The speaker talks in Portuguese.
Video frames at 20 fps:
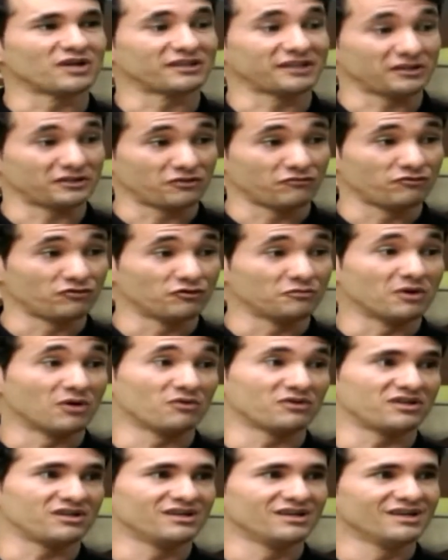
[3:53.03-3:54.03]
Até tive um
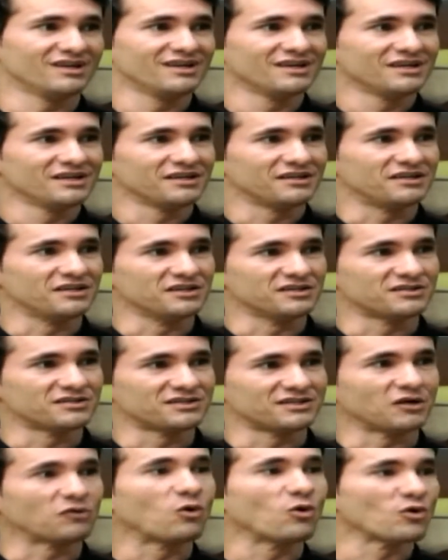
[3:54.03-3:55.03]
irmão que quis
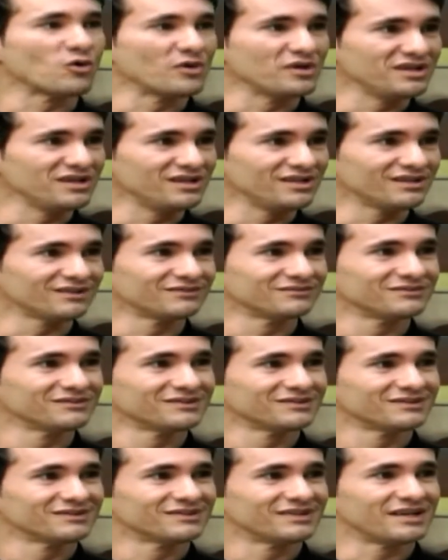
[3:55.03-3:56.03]
ser coroinha,
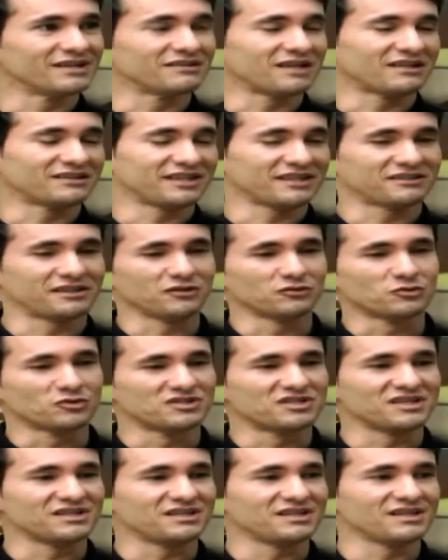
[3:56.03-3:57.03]
né, até tentou
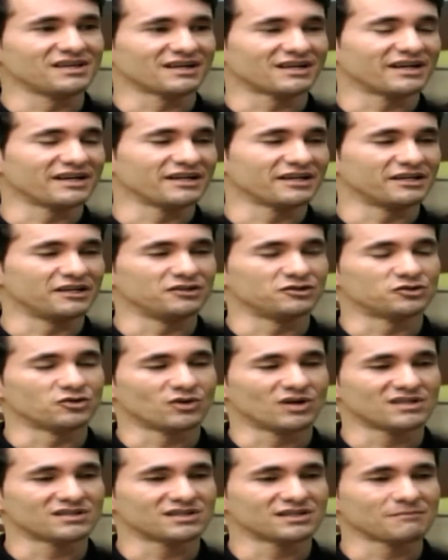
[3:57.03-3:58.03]
seguir a carreira
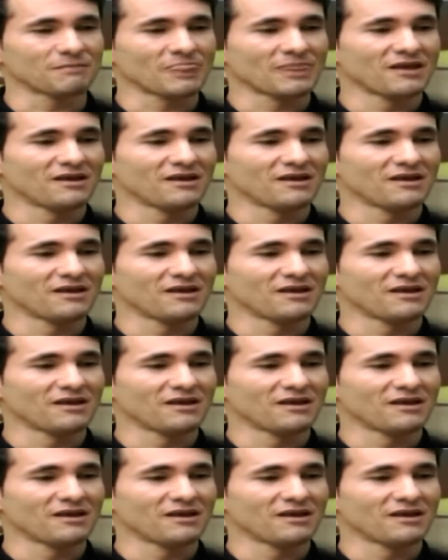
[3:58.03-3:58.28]
religiosa,